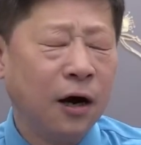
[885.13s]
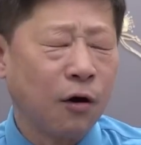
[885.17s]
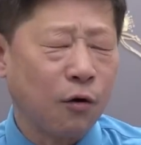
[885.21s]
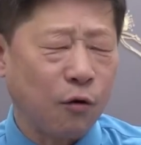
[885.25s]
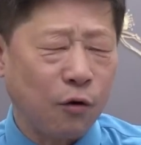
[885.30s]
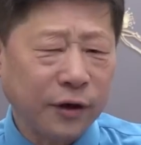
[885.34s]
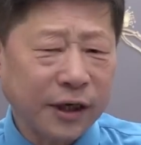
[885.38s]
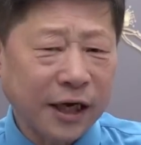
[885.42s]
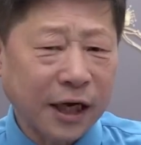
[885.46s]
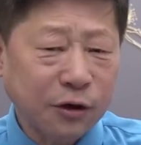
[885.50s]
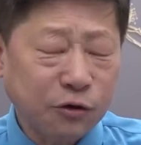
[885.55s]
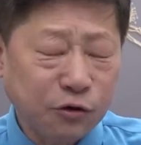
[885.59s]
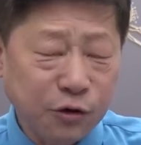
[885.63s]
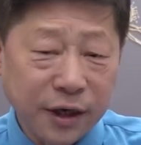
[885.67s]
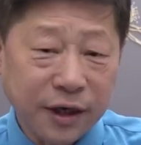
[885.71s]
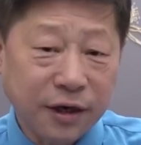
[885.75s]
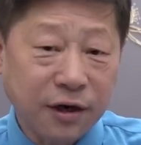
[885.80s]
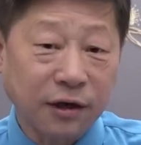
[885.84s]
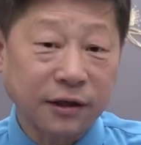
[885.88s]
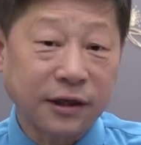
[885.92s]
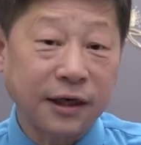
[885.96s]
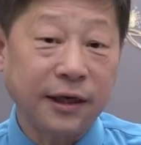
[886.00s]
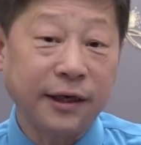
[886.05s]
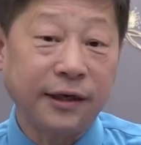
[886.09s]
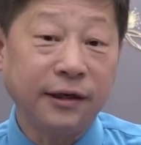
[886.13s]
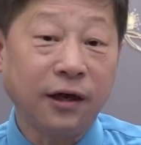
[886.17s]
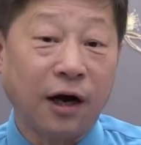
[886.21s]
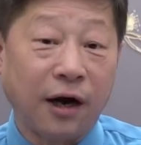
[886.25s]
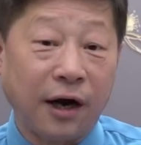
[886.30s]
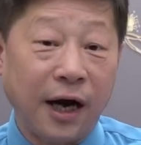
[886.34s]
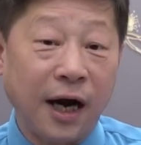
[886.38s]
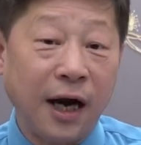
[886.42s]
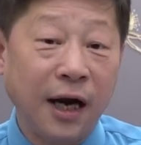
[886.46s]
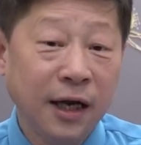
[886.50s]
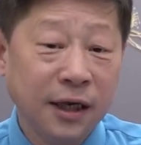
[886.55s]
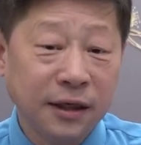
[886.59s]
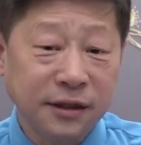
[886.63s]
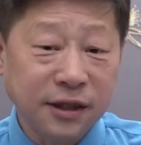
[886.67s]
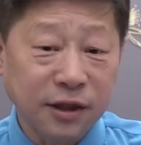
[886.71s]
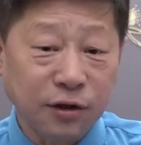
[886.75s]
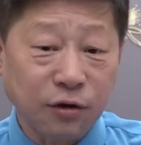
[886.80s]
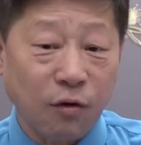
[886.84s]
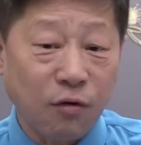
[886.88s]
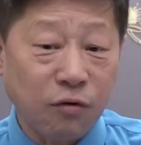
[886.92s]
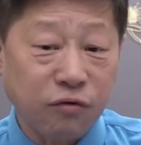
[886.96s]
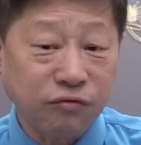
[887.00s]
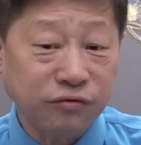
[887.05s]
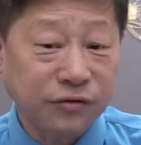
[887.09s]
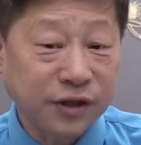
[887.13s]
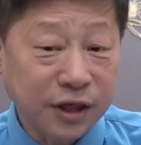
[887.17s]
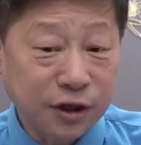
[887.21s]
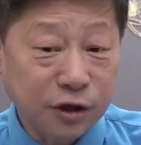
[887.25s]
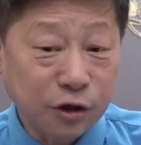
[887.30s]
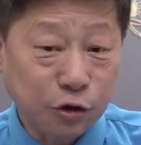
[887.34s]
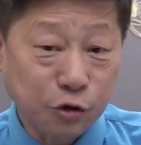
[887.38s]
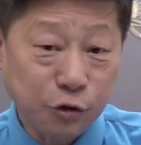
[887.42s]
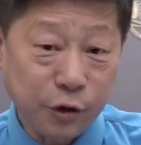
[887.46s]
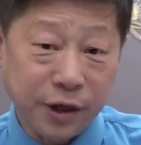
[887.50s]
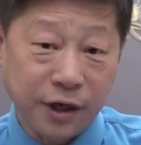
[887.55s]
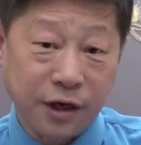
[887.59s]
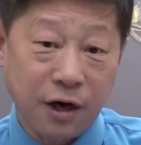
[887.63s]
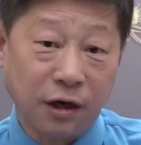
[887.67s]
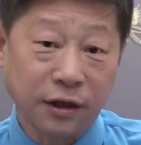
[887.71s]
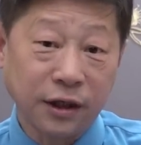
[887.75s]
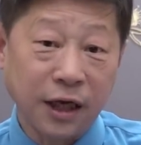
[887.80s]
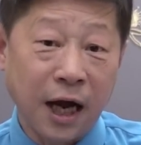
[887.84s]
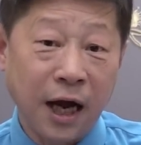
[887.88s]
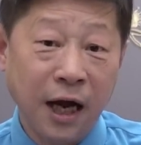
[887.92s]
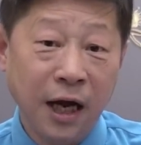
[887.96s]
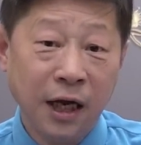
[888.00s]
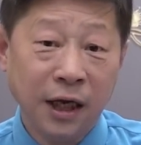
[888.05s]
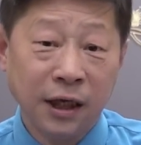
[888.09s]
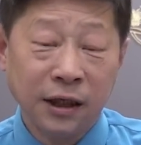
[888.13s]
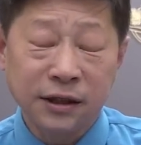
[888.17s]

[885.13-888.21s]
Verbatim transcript: 国家最高的领导人，这种呼声是最高的。